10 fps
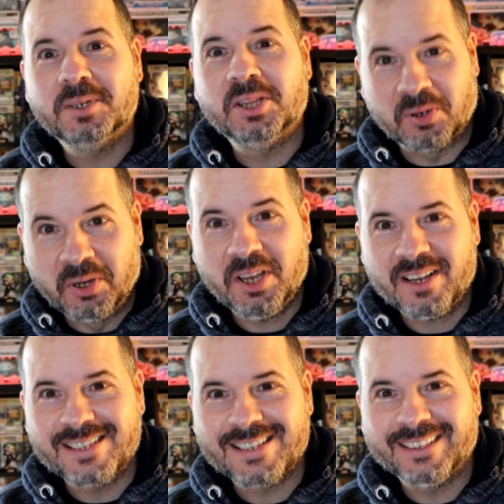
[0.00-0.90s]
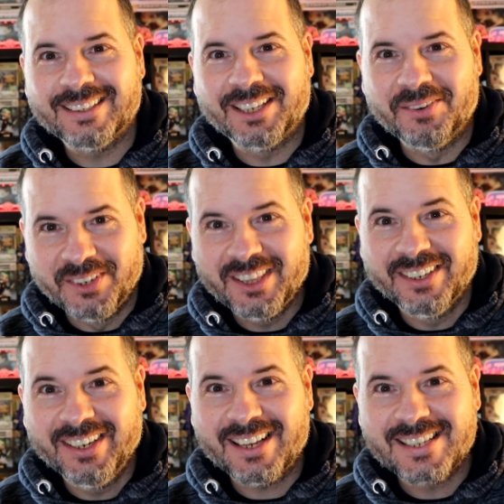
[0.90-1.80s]
Estou curioso, estou muito
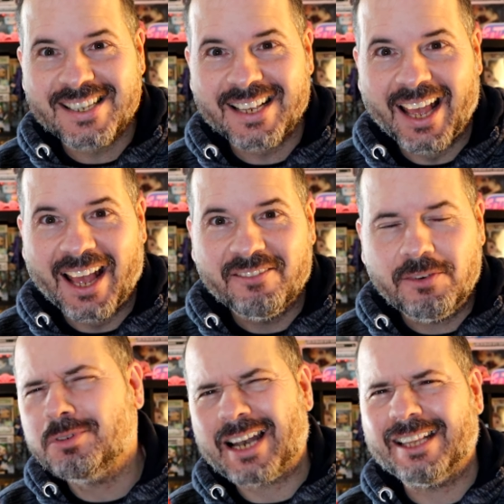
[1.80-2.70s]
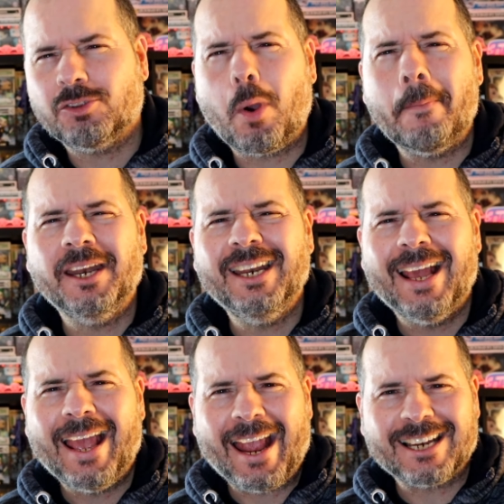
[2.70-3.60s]
curioso. Vamos lá então
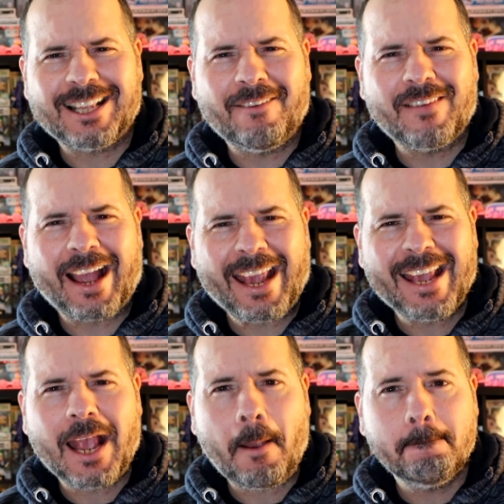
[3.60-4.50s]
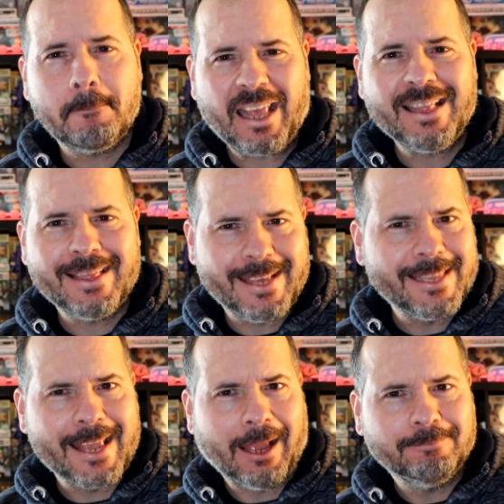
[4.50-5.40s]
abrir esta rica
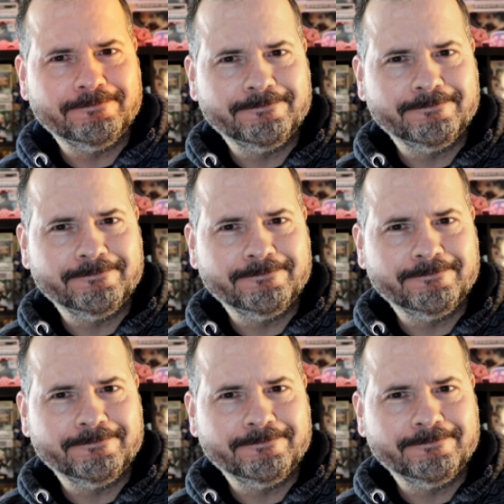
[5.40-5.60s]
prendinha.